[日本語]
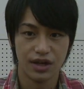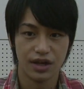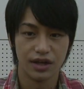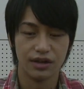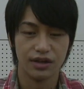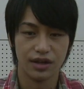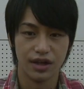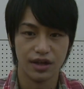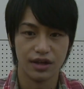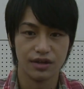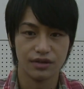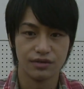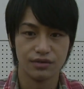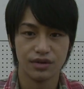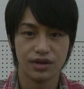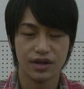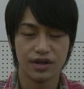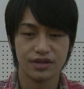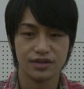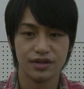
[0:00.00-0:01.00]
あってそ
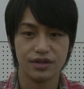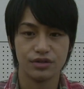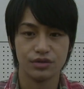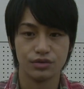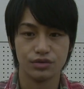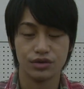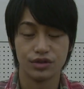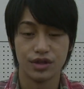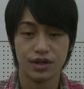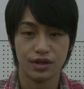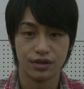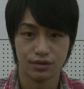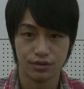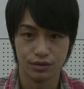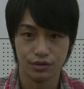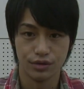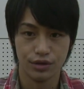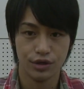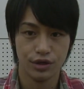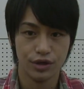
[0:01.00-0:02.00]
の中で成長してい
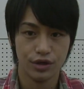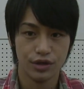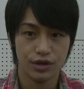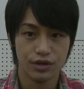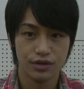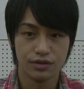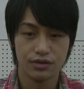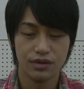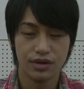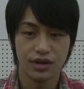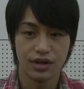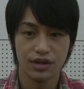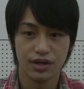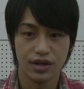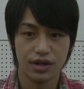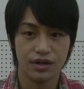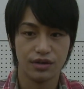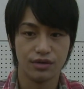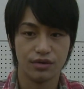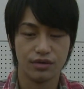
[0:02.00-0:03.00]
くその中
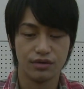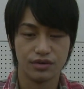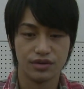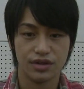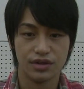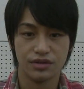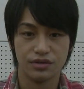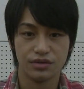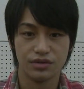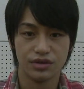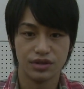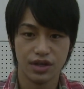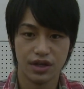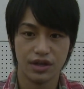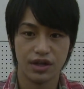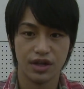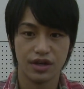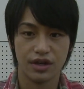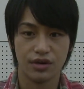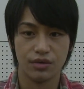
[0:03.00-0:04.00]
でいろいろ成長して
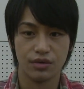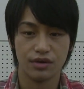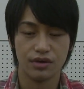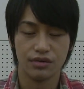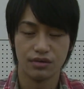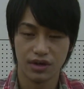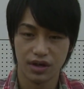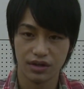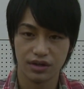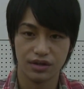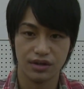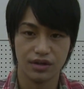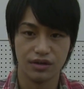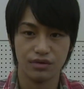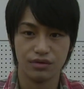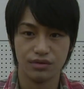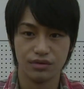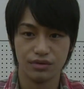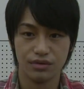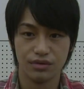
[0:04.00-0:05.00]
何が起きるかって
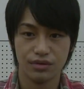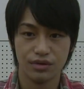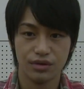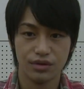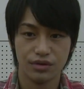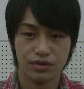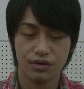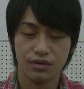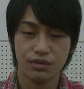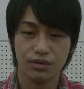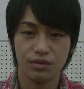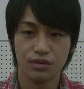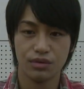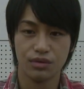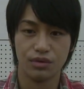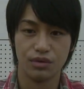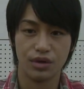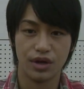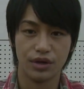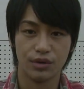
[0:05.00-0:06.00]
いうそういうとこを